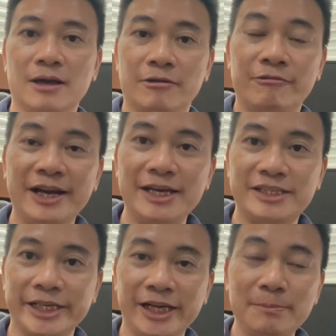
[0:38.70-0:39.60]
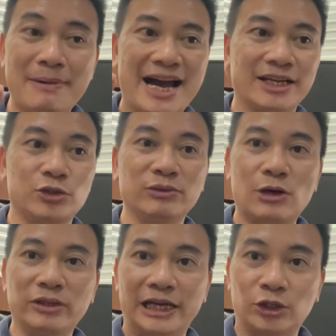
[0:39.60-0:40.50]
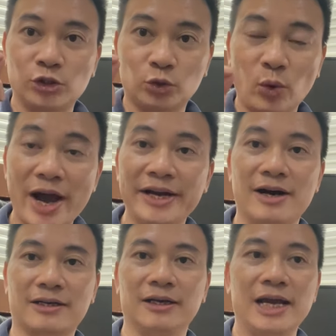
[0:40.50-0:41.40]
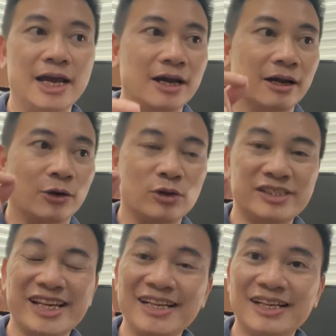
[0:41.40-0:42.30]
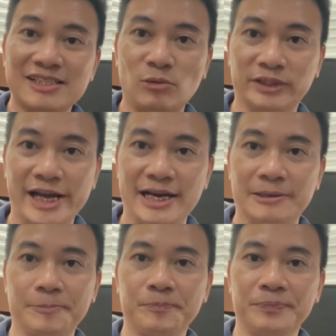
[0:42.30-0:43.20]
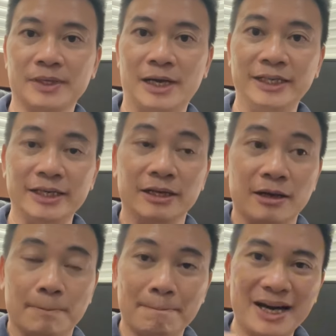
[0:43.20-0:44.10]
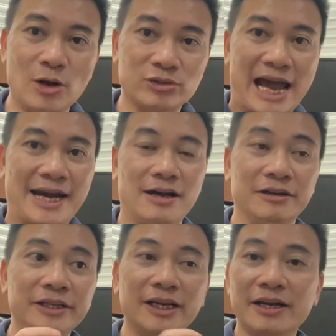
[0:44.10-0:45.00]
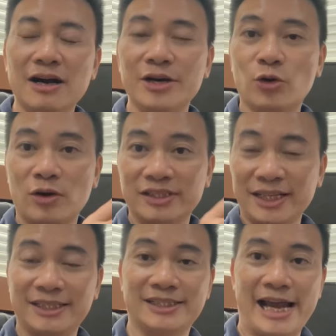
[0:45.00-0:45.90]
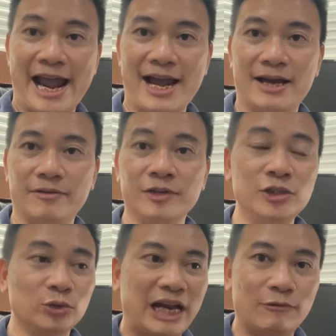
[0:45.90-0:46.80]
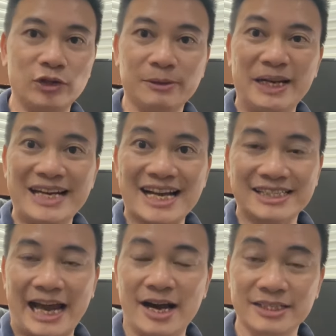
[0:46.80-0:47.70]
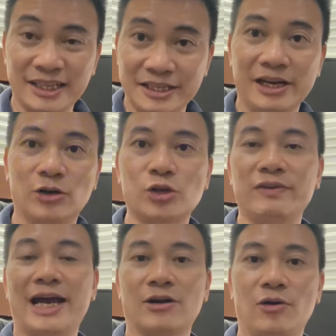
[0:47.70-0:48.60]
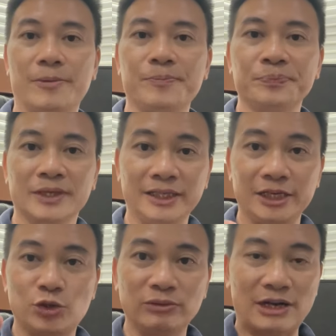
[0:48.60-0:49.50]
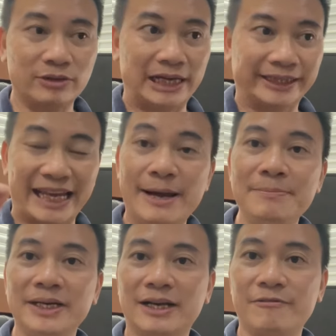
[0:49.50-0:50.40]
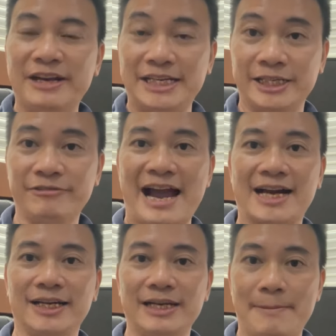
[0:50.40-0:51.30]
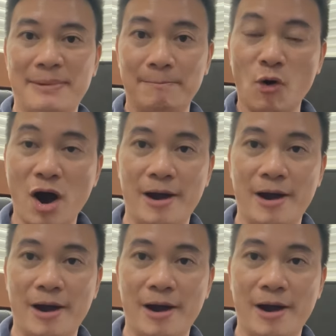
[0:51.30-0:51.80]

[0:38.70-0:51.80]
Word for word: vị trí mà chúng ta có thể cho thuê được, nó sinh ra dòng tiền. Đấy thì bất động sản ở những cái nơi nó còn rất là rẻ, ví dụ thành phố Hồ Chí Minh đang rẻ rất là nhiều so với Hà Nội. Đấy thì chúng ta có thể tìm những cái vị trí vàng nhé để mà mua.